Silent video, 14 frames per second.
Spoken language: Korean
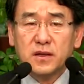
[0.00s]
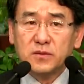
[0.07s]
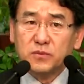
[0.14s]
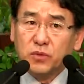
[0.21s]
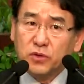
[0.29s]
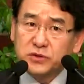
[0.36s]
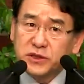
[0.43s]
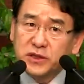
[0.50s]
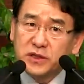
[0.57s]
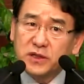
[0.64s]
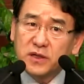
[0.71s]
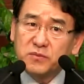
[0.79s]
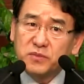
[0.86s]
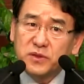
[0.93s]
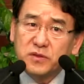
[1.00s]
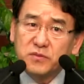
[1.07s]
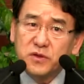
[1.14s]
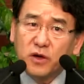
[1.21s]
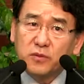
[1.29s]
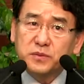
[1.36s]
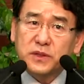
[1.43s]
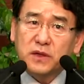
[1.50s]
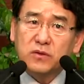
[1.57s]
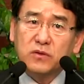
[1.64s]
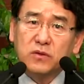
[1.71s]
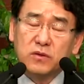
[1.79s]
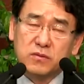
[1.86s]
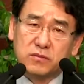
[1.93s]
모세에게 믿음이
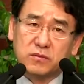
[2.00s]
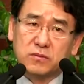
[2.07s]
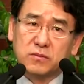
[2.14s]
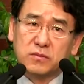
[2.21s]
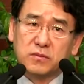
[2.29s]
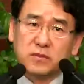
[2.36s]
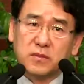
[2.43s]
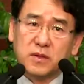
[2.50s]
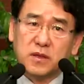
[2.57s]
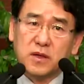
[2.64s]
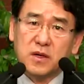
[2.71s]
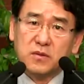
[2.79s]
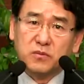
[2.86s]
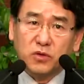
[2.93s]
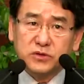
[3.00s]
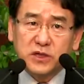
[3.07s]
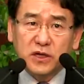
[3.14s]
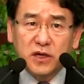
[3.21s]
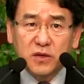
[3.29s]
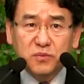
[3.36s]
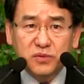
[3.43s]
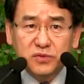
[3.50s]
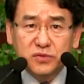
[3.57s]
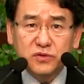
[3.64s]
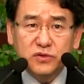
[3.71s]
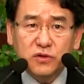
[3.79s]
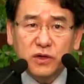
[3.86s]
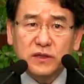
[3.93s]
없다고 모세에게
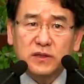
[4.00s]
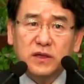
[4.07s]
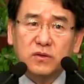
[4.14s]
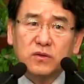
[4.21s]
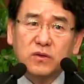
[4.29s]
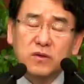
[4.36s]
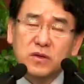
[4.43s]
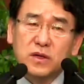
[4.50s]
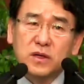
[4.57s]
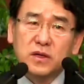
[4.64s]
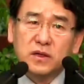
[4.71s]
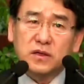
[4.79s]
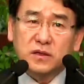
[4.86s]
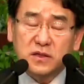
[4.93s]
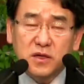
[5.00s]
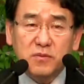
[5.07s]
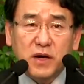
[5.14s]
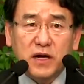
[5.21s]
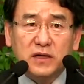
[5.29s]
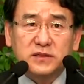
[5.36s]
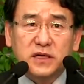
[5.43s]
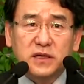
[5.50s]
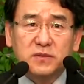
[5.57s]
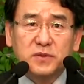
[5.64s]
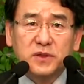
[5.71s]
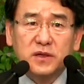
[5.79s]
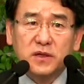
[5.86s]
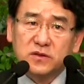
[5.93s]
불순종한다고 그렇게 말한
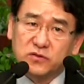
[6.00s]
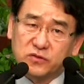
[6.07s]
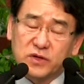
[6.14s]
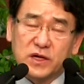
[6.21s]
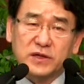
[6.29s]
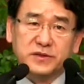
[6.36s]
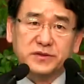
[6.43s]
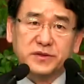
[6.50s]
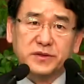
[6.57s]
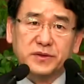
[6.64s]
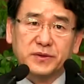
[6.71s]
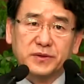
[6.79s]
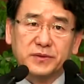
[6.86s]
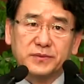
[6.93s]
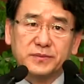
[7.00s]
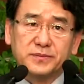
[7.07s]
사람이 누가 있어요?